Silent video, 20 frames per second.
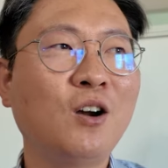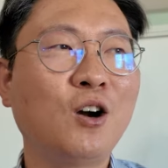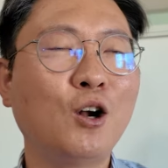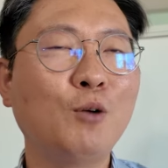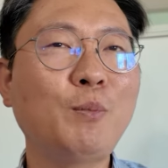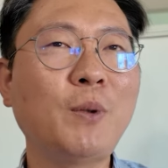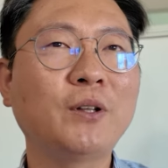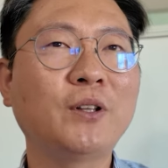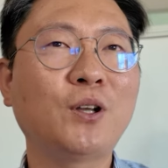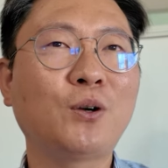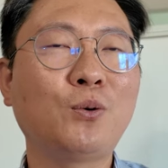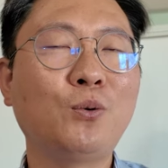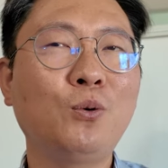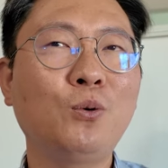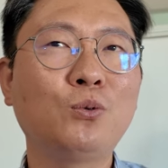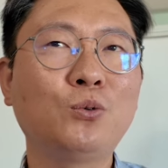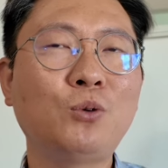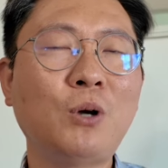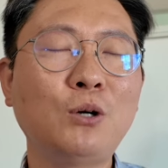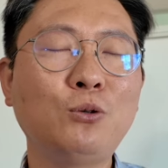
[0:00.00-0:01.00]
얼마 안
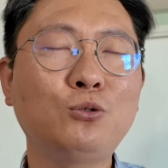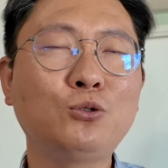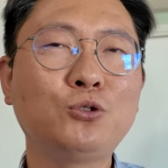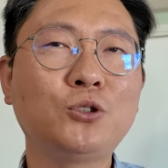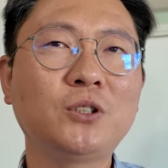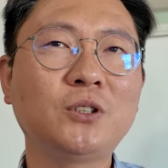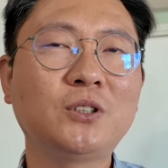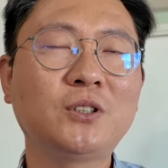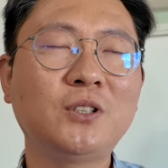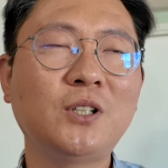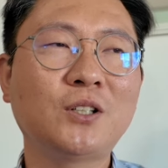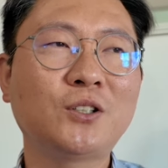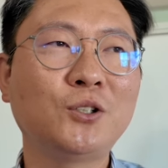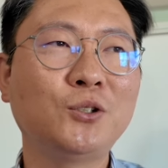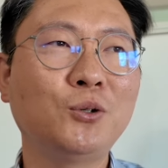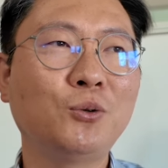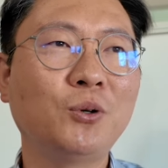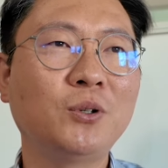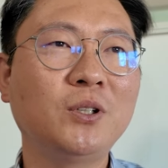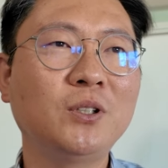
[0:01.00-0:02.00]
됐고, 또 한국 주식들 같은
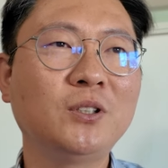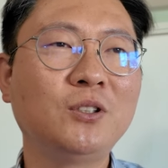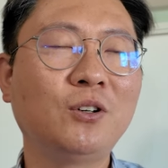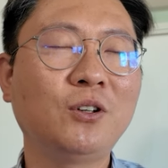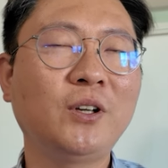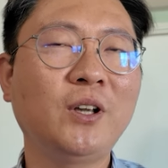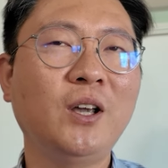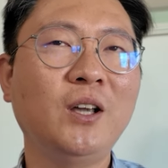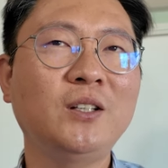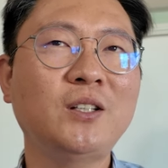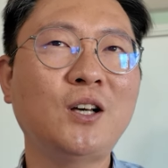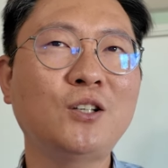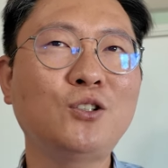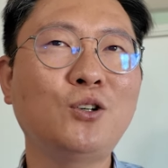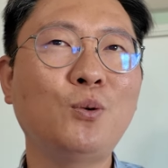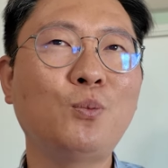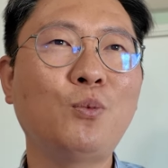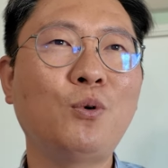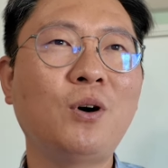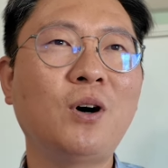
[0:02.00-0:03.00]
경우에는 그렇게
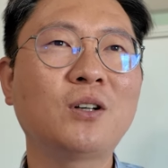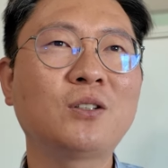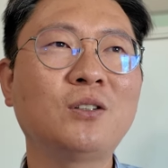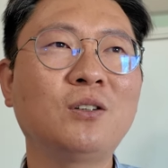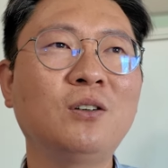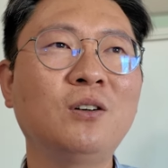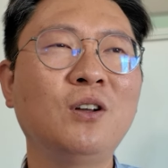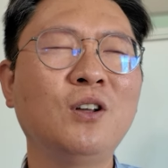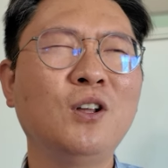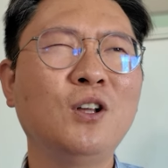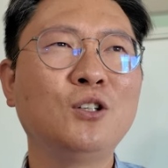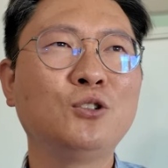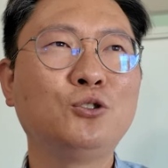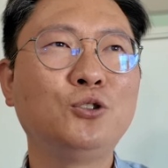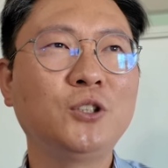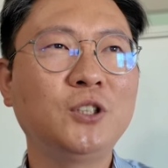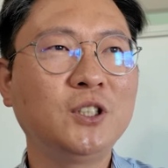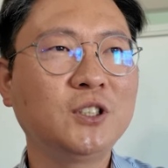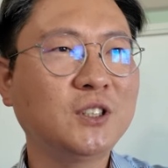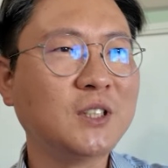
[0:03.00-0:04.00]
사서 모아서
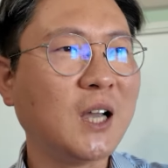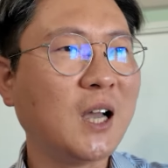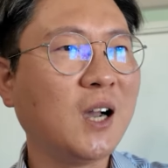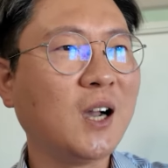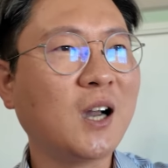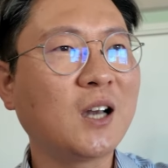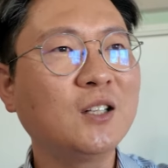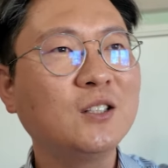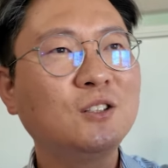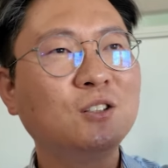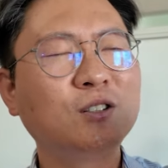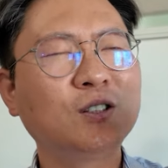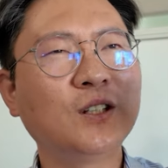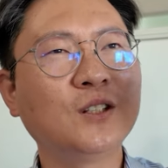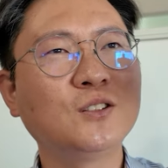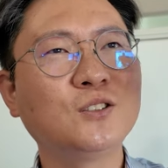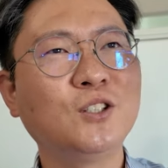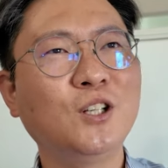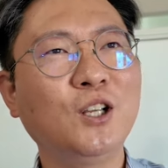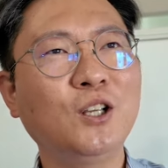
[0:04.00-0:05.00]
주식이 쫙 가는
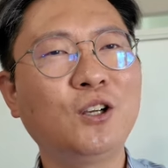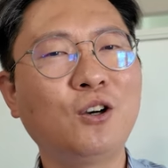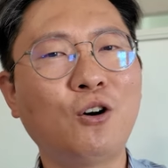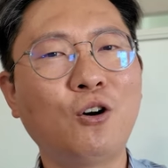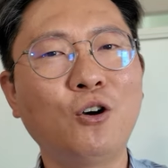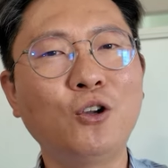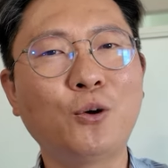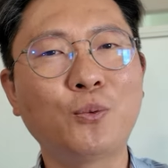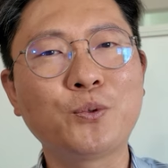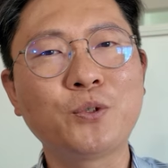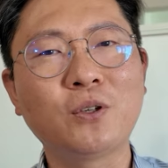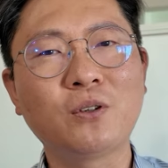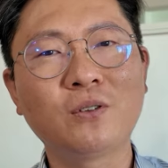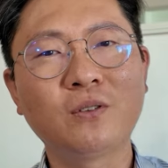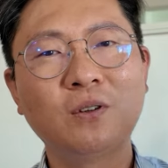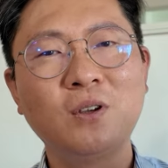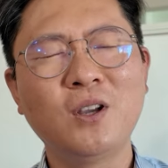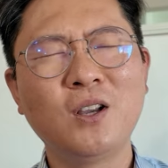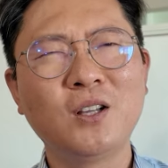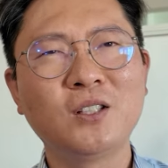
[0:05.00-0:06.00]
현상들이 거의 없어요.
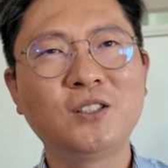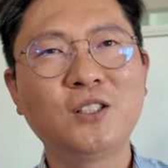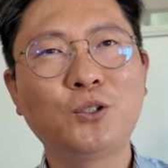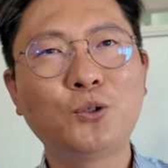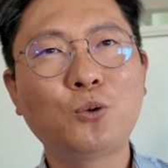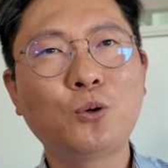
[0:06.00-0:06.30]
제가